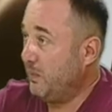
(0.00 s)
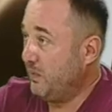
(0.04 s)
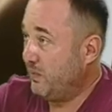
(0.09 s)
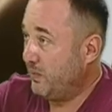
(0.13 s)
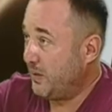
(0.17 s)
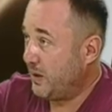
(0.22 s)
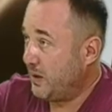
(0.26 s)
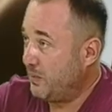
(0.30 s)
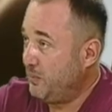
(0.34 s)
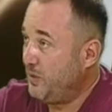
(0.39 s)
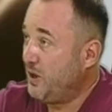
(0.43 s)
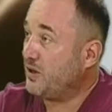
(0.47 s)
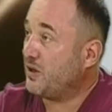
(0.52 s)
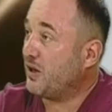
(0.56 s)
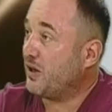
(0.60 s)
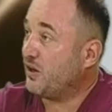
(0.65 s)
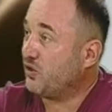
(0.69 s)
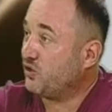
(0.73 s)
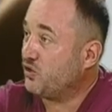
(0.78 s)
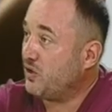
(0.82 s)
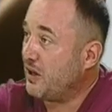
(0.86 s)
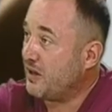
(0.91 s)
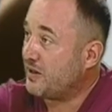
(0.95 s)
фрагмент Нет,
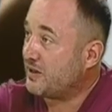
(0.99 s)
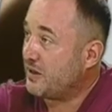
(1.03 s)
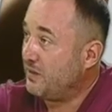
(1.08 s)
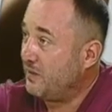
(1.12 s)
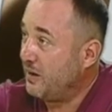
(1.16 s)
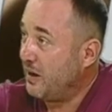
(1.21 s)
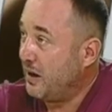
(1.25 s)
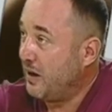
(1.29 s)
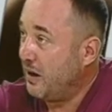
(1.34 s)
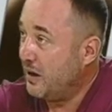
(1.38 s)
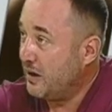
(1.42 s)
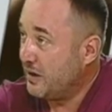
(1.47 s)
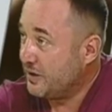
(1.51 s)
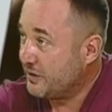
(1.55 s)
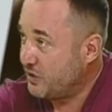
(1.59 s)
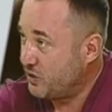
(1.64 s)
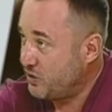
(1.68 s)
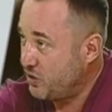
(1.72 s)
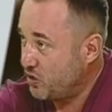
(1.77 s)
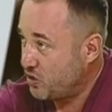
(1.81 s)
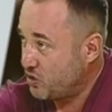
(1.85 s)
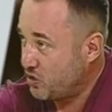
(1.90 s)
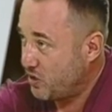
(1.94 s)
гражданского
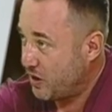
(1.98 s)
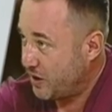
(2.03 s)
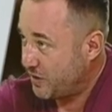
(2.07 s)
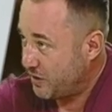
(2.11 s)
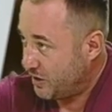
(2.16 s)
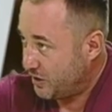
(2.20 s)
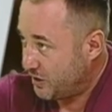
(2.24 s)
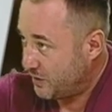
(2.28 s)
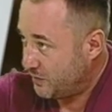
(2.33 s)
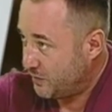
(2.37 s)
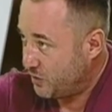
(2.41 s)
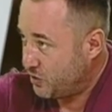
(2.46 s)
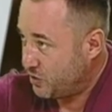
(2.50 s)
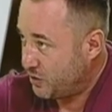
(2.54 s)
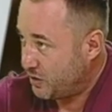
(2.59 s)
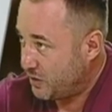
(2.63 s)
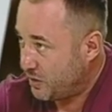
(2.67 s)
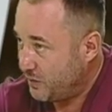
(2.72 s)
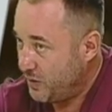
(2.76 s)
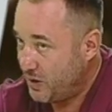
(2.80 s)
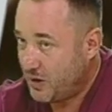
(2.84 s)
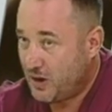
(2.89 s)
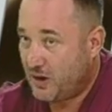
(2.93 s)
задержания этого
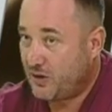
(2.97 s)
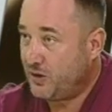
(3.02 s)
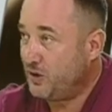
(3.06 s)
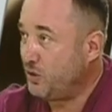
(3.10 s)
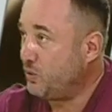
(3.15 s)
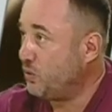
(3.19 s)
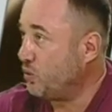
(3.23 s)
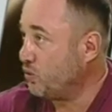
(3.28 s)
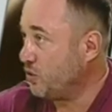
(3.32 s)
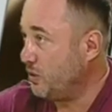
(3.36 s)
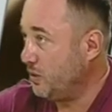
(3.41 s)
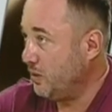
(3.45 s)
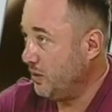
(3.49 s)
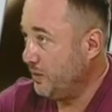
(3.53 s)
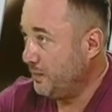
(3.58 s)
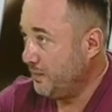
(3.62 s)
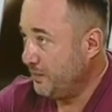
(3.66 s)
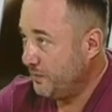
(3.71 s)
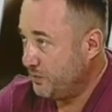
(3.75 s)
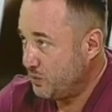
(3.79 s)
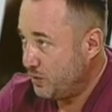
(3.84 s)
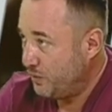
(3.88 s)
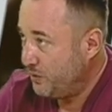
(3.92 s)
человека, где тоже
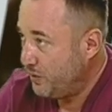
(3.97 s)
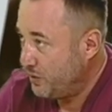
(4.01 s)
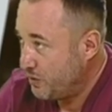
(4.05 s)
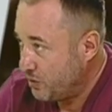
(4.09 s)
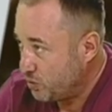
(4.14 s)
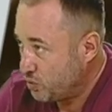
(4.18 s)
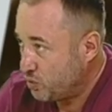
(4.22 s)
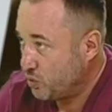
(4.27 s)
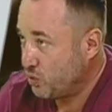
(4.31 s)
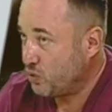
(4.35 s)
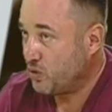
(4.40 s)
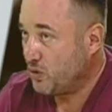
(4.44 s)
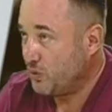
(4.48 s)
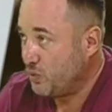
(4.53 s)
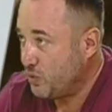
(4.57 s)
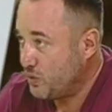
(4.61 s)
угу. все видно, что он живой,